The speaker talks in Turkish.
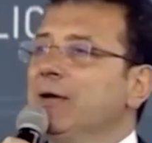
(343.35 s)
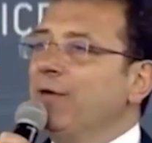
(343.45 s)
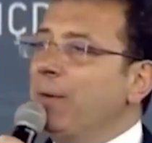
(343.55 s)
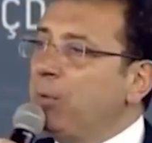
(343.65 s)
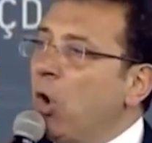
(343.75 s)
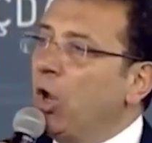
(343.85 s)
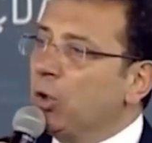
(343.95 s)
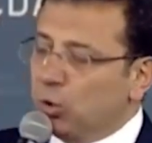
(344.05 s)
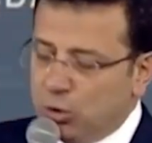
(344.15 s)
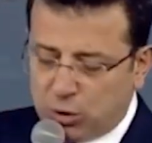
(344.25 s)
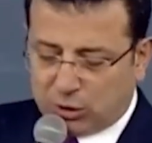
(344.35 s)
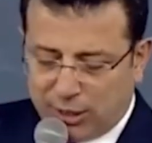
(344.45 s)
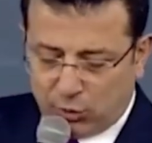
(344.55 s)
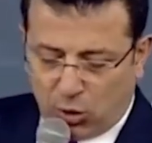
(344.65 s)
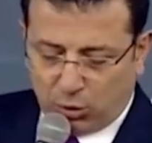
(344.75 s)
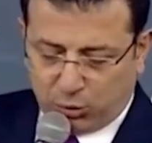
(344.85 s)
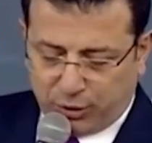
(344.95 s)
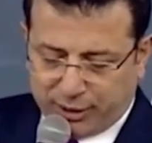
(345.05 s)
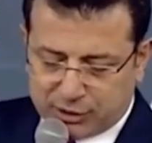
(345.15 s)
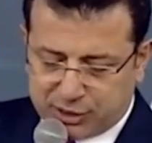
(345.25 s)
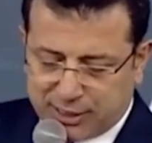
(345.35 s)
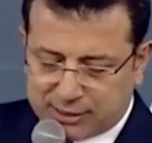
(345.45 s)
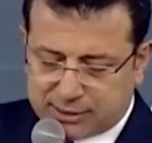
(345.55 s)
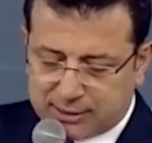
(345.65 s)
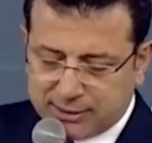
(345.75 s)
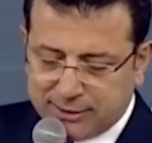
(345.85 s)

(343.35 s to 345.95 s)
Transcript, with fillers: ve bu olgunlukla yol yürüyeceğiz.